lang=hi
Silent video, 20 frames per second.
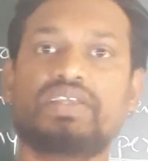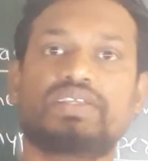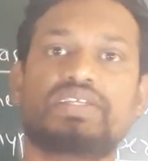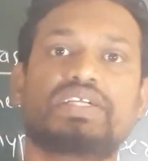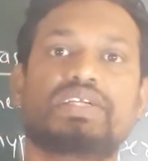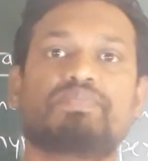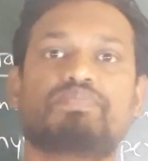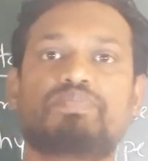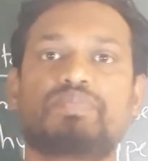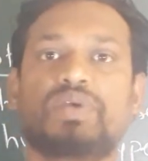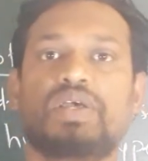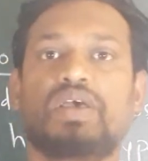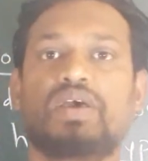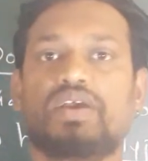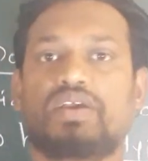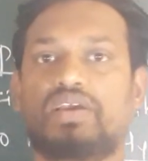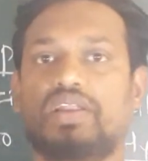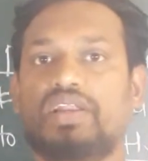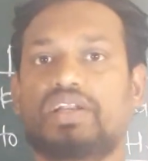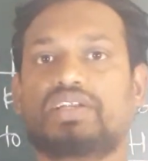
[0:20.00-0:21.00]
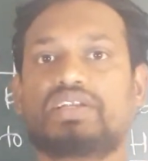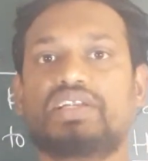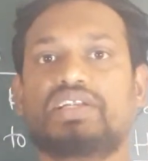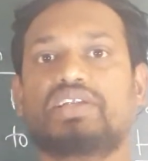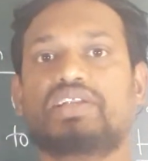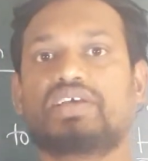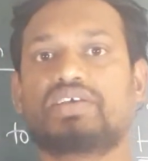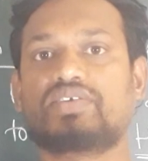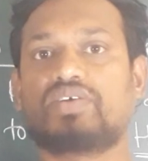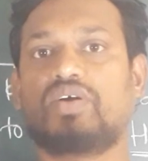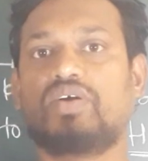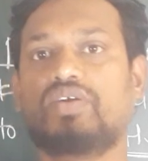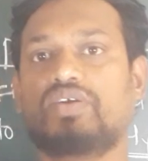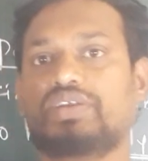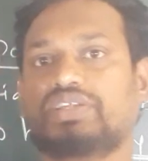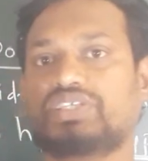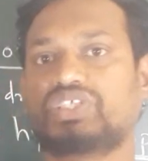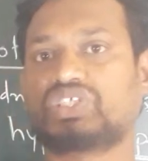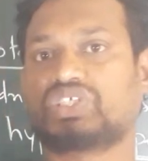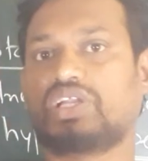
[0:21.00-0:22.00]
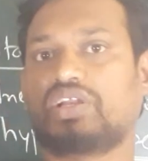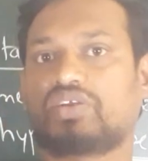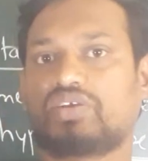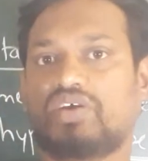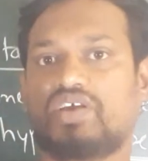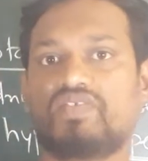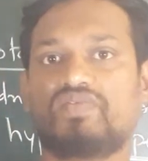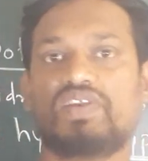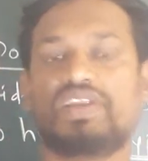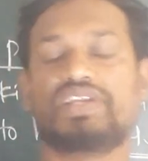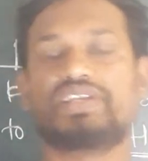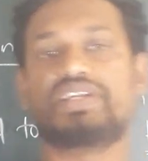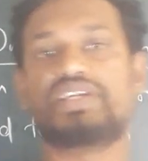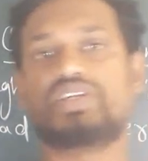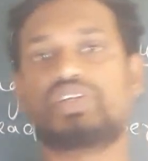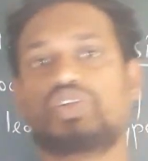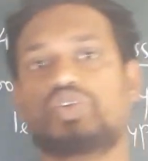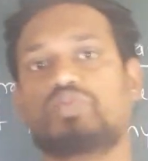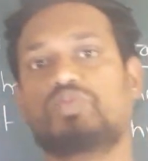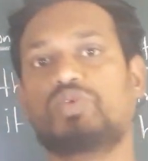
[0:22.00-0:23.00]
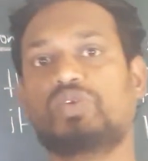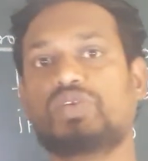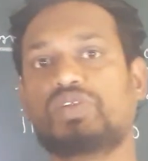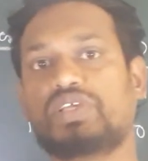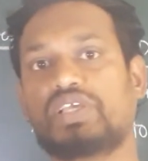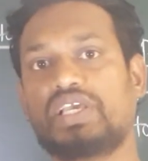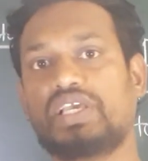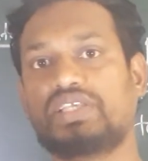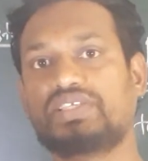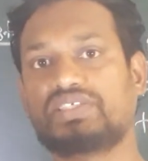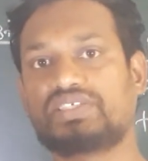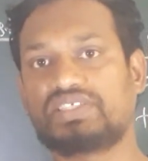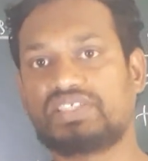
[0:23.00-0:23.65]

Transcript: ये कलेक्टिंग डक और डिस्टल कन्वलेटेड ट्यूबुल के